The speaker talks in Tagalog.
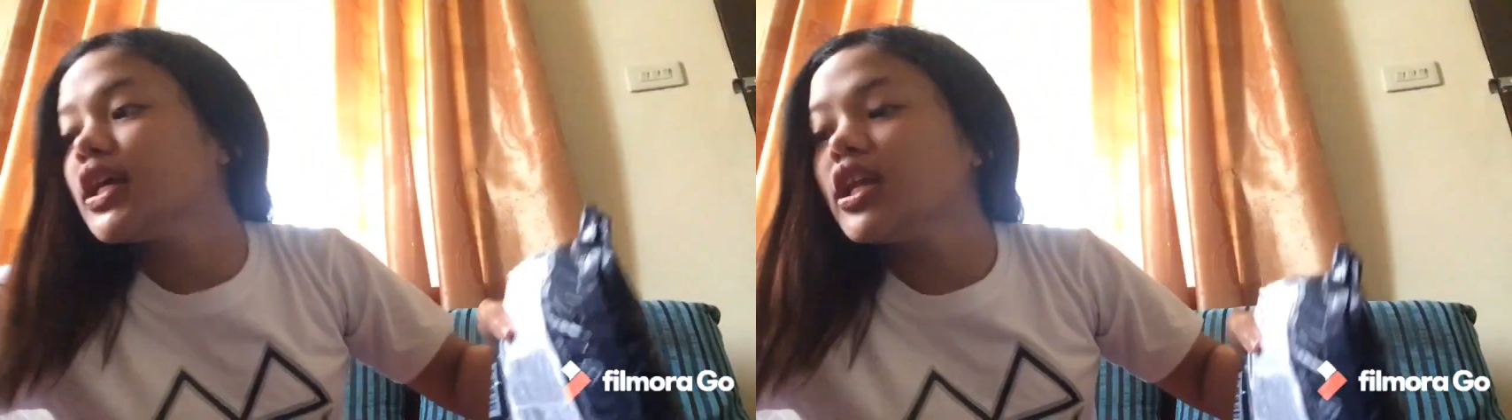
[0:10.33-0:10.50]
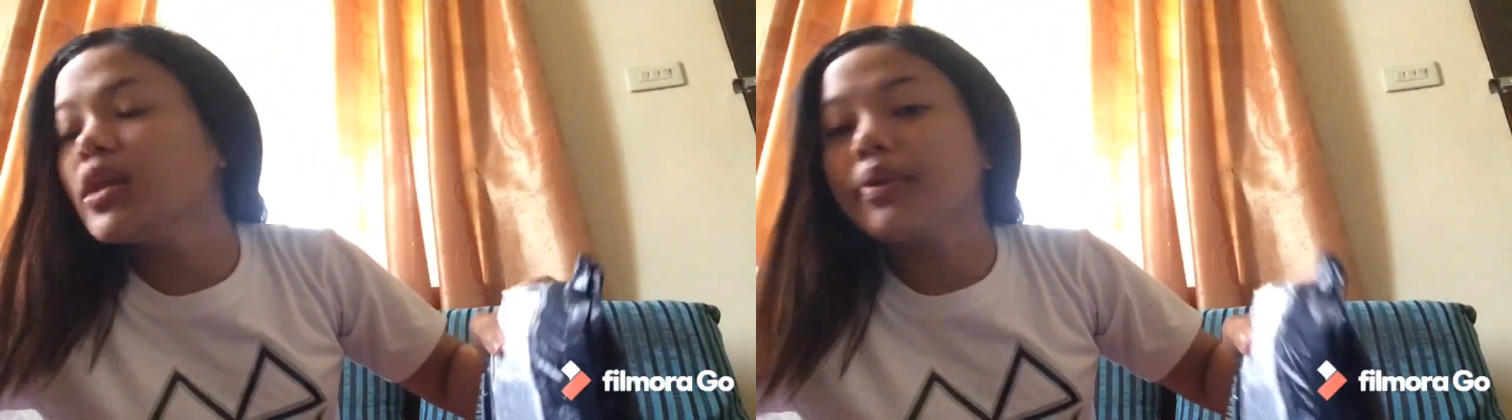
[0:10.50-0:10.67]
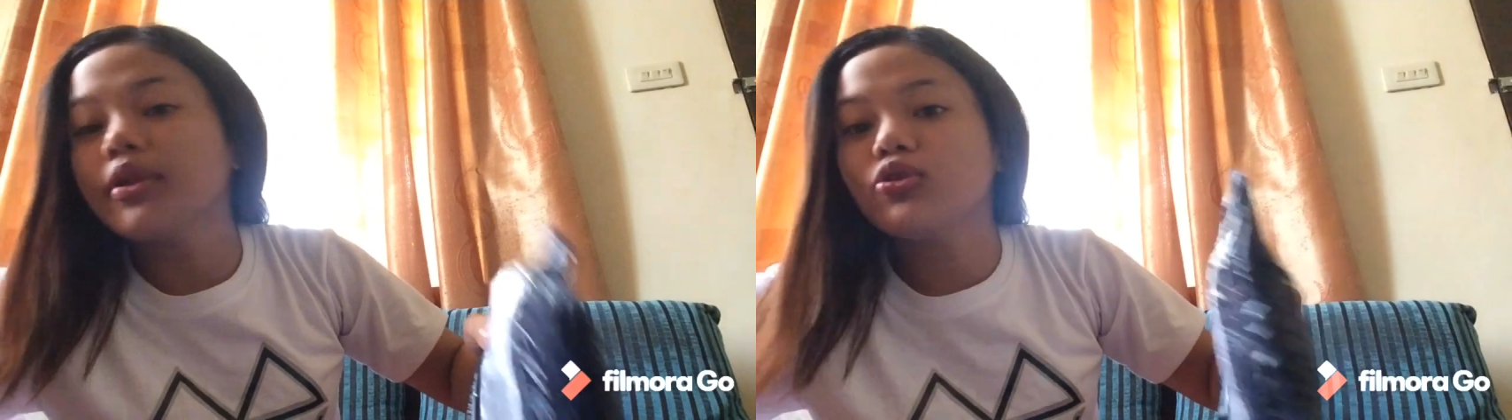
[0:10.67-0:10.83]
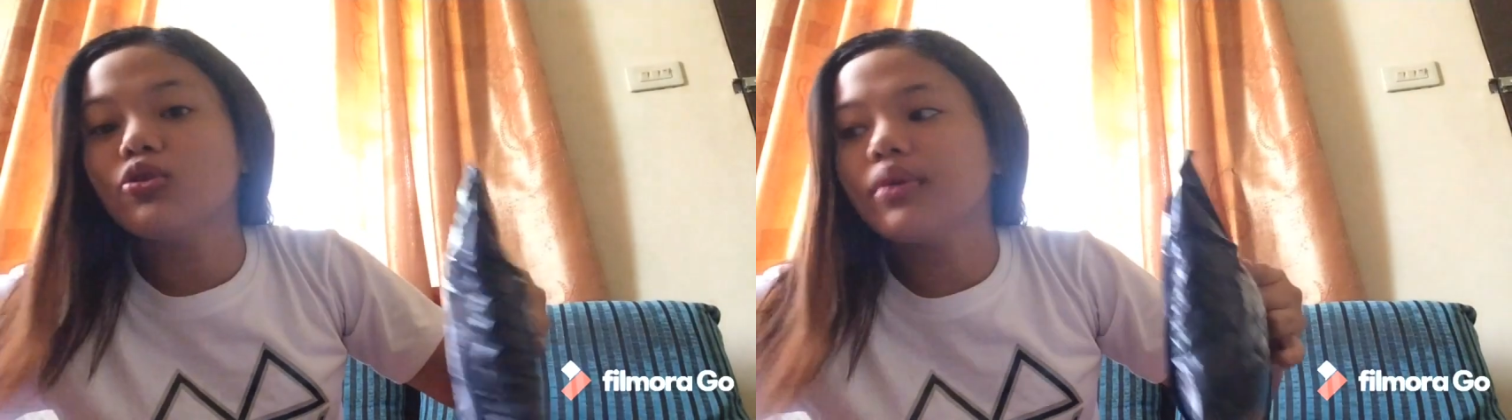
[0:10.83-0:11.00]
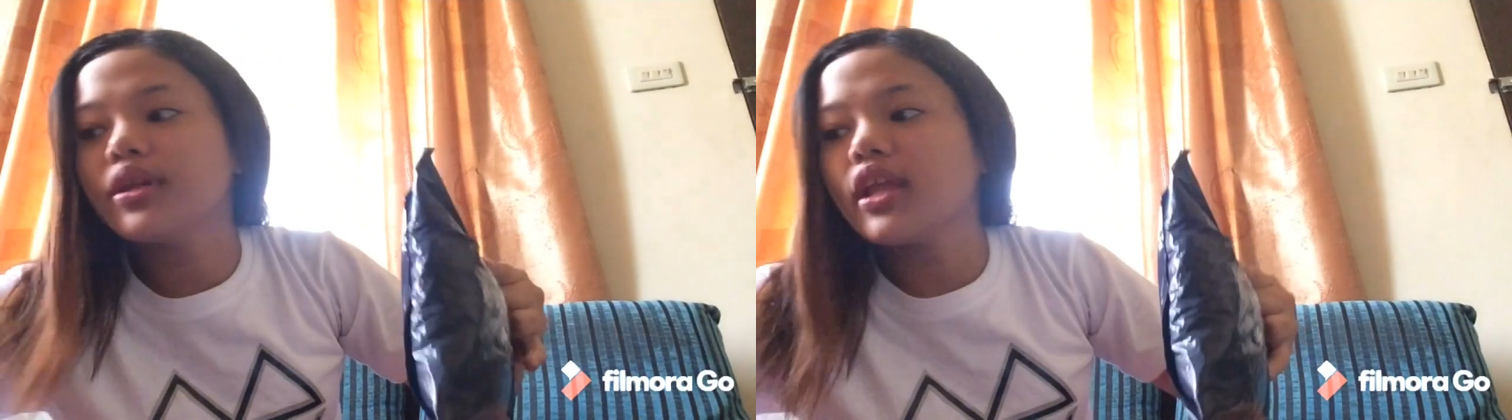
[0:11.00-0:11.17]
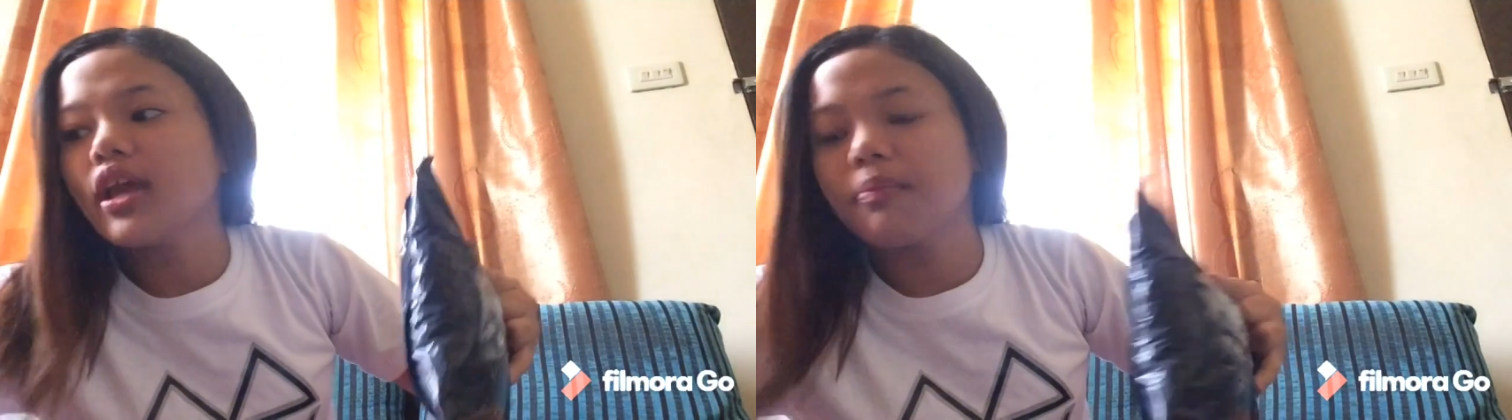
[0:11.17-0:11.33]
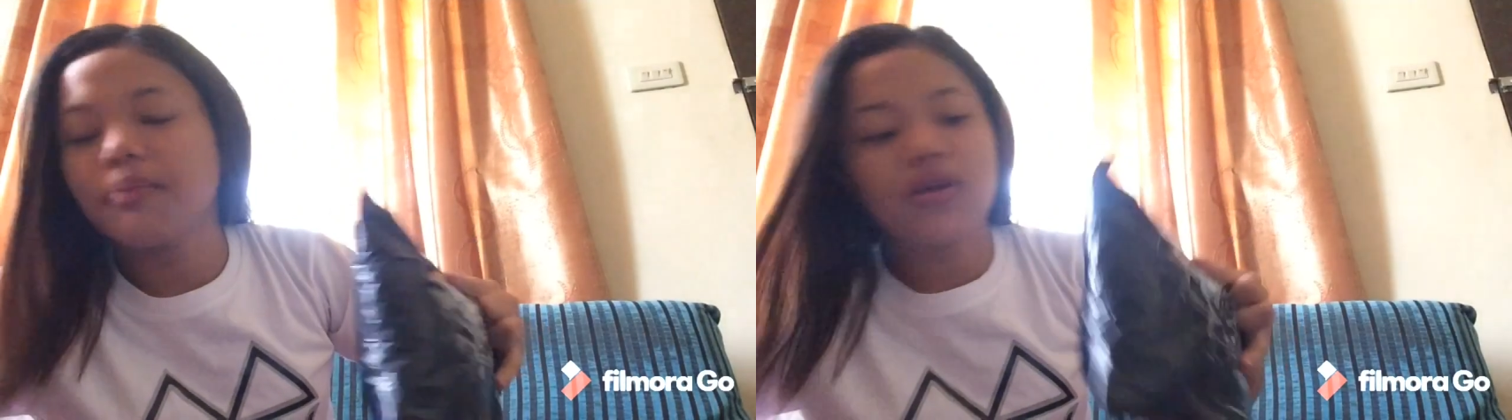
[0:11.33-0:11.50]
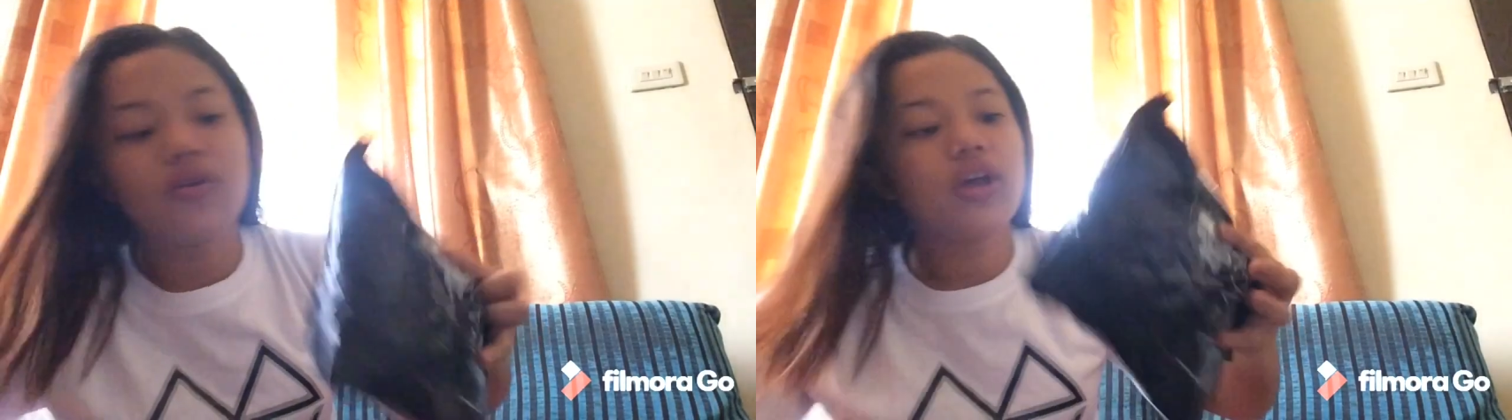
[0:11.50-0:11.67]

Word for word: Kanina pa to dumating pero